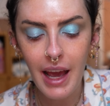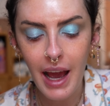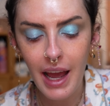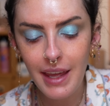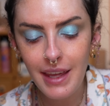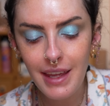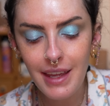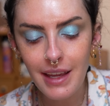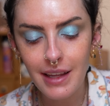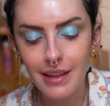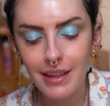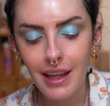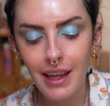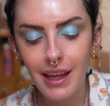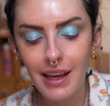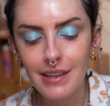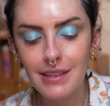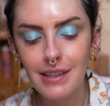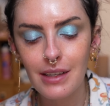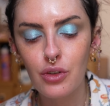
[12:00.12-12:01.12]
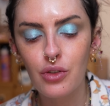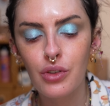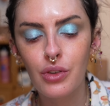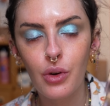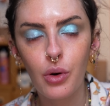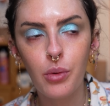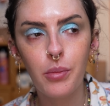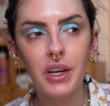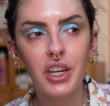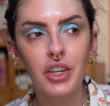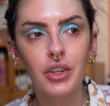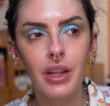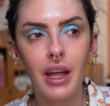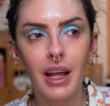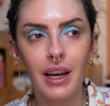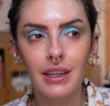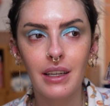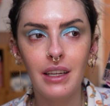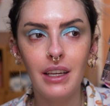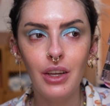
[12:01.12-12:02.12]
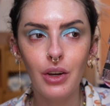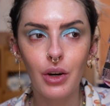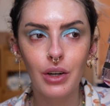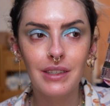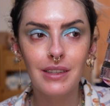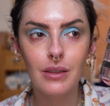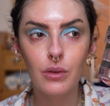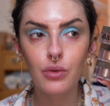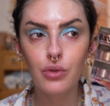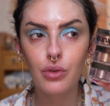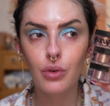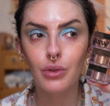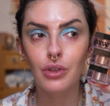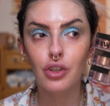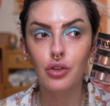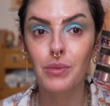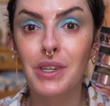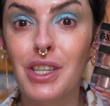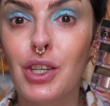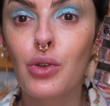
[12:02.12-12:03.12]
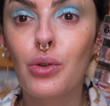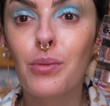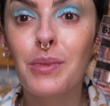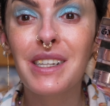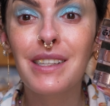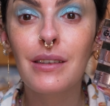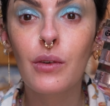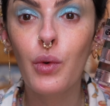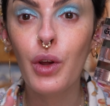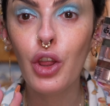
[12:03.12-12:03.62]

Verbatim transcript: aí tem essas sombras dela aqui, ó, que são soltas, mas as sombras são